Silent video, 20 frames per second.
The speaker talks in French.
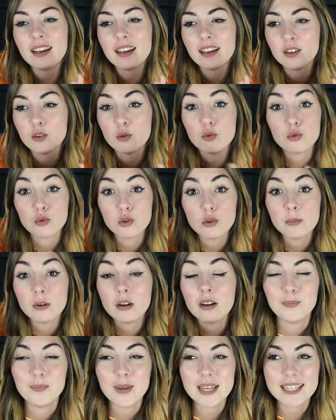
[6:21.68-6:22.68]
YouTube.
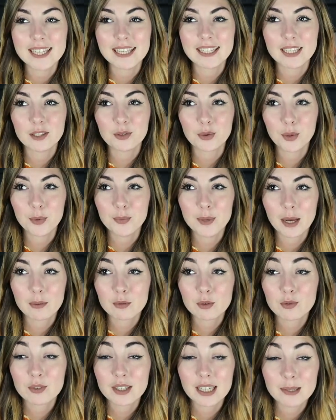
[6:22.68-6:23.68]
Mais c'était trop bien
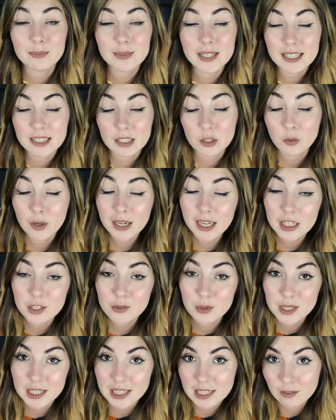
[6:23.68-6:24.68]
parce que vous allez me dire c'est toi qui as
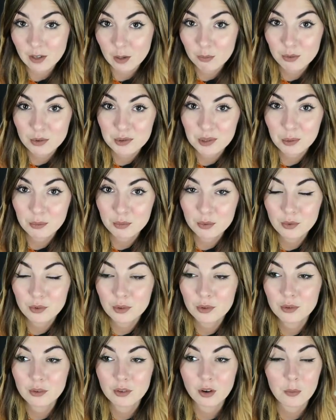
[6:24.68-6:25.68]
choisi d'avoir plusieurs
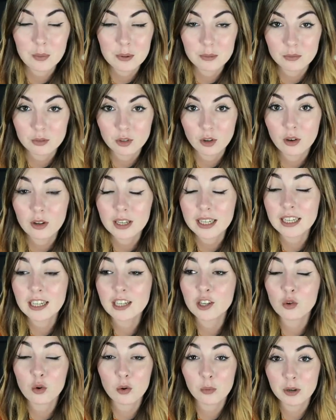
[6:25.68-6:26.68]
boulots en même temps
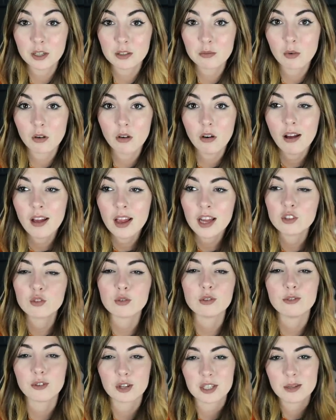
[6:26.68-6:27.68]
et complètement.
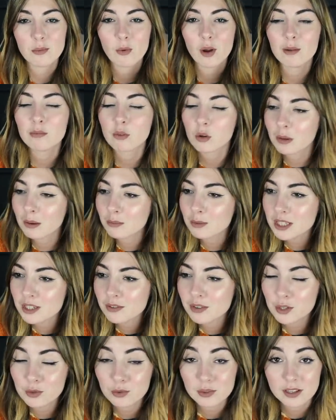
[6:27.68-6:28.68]
Donc forcément la première
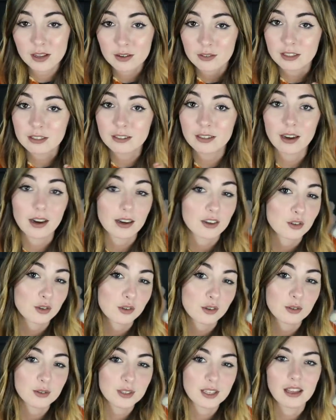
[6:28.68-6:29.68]
motivation ça avait été
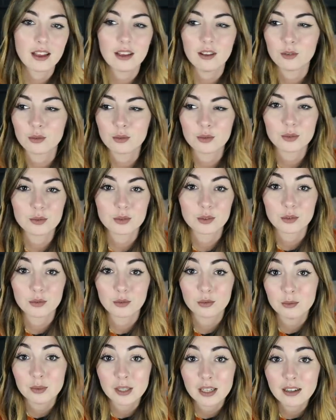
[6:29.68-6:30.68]
l'argent, ça on s'en
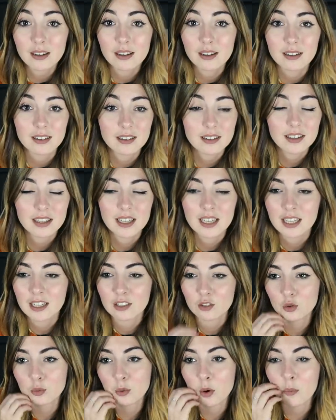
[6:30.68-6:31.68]
doute bien hein
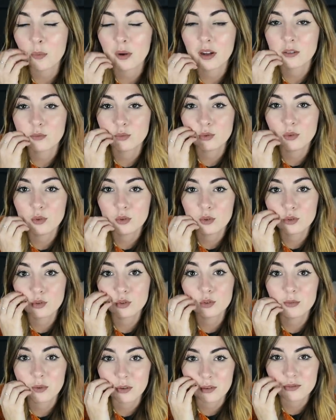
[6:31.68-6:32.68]
tu prends pas un boulot
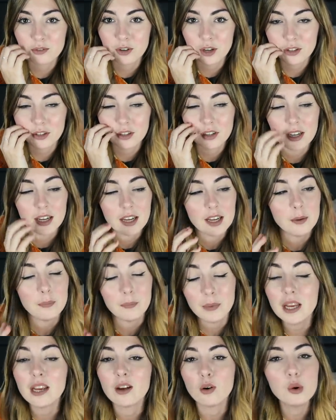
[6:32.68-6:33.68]
juste pour le fun,
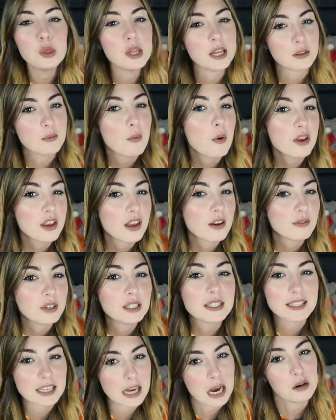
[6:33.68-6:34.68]
mais honnêtement, il y
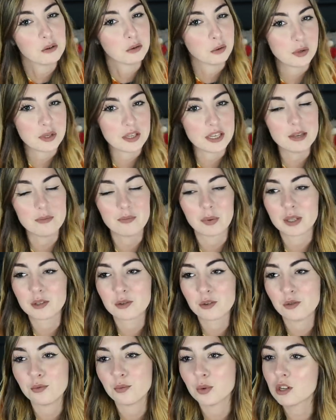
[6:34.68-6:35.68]
avait de ça aussi,
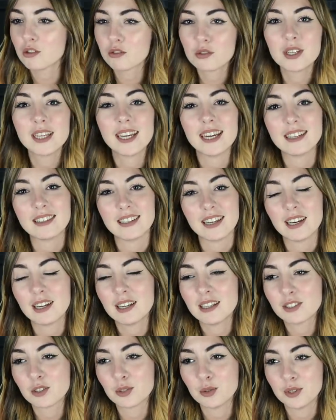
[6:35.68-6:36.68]
parce que moi je suis
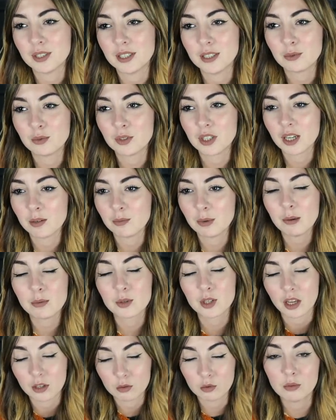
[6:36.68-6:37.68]
quelqu'un, je sais, on dirait pas,
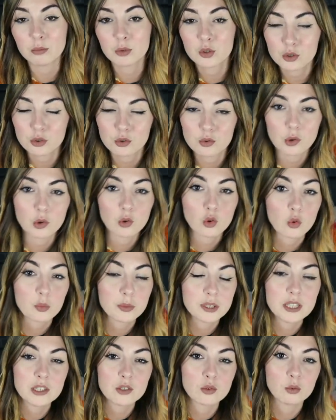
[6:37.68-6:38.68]
parce qu'actuellement je suis en
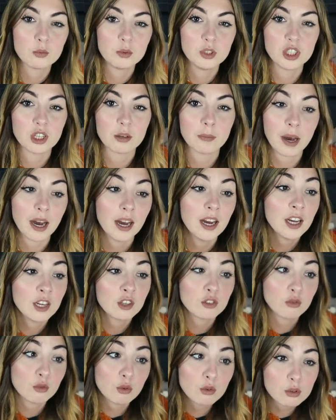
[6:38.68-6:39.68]
combinaison pyjama,
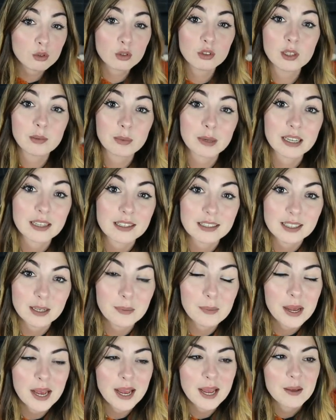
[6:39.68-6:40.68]
donc ce n'est pas
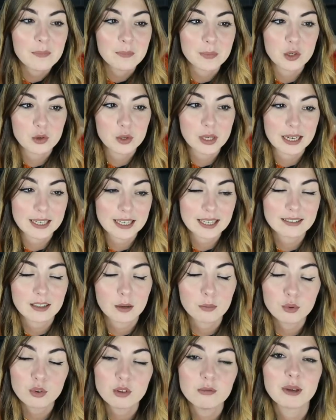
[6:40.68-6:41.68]
crédible, mais je suis quelqu'un
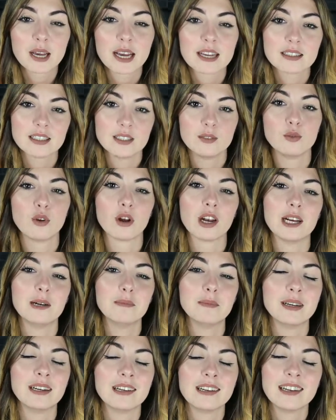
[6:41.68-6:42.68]
d'un peu hyperactif dans
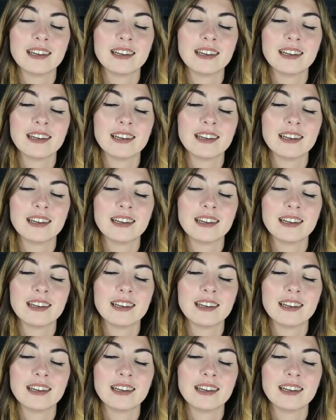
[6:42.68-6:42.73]
l'âme,